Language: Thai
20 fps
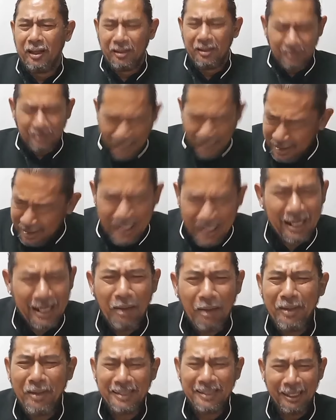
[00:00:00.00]
จริง ๆ แล้
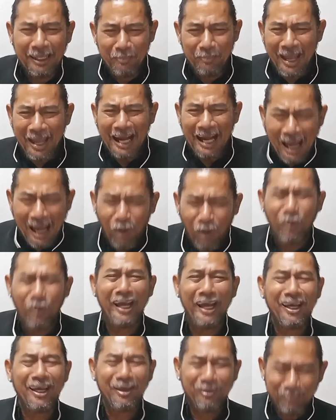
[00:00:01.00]
วบางทีแม่งเรา
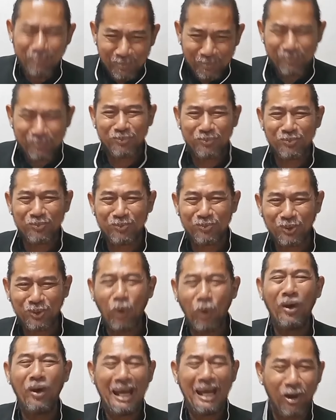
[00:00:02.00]
นะ
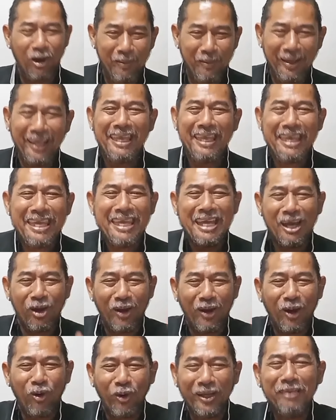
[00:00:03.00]
ตัวเราแม่งเหี้ยก
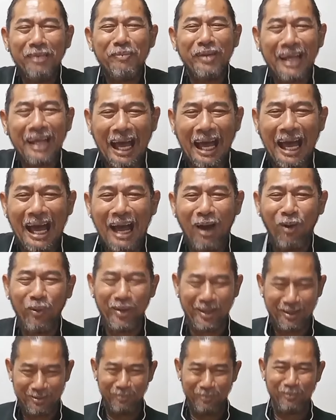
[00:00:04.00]
ว่าคนที่เป็นข่าว
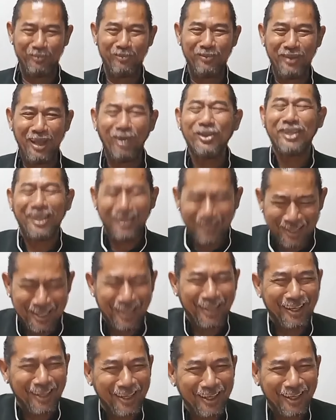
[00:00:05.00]
อีกจริงจริ
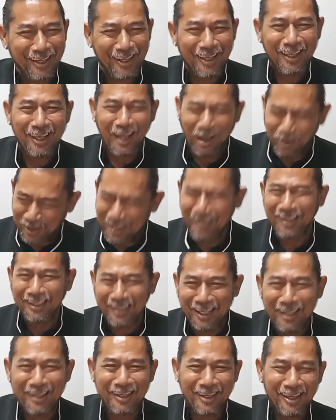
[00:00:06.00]
งเอาจริงจ
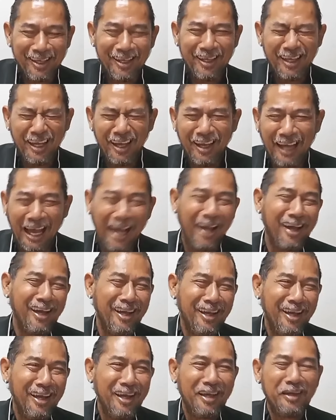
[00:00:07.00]
ริงอ่ะ
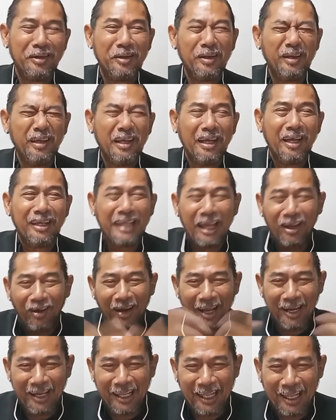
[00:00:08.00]
อย่างก
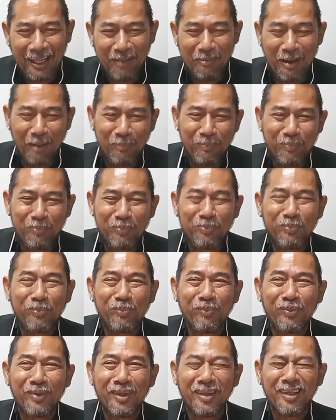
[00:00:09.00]
รณีแบบ
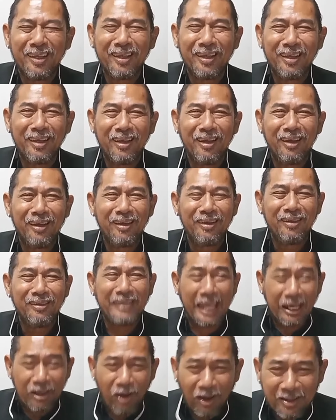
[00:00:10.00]

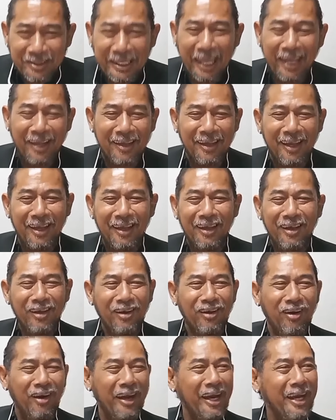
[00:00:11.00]
สียงดอกจิก
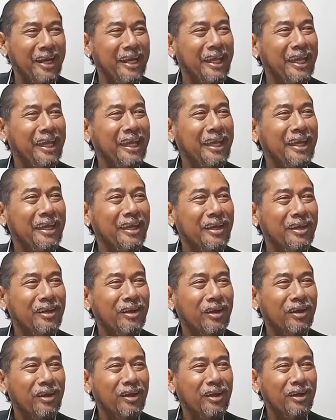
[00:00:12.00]
กรณี
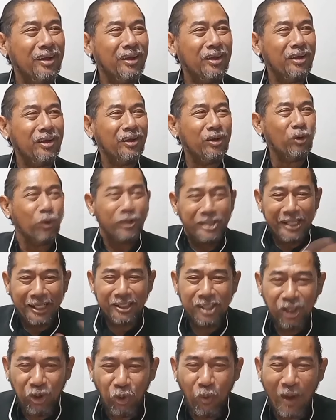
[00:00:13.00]
คุณศรี
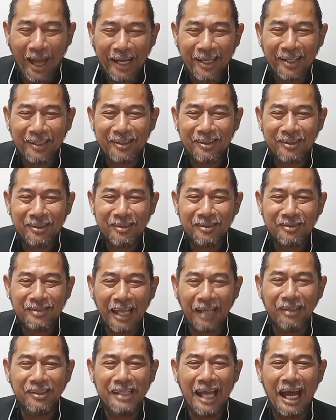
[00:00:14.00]
สีวัน
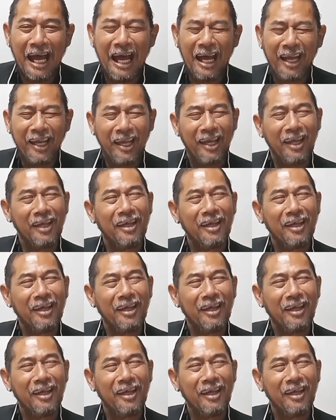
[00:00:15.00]
จันยาเนี่ย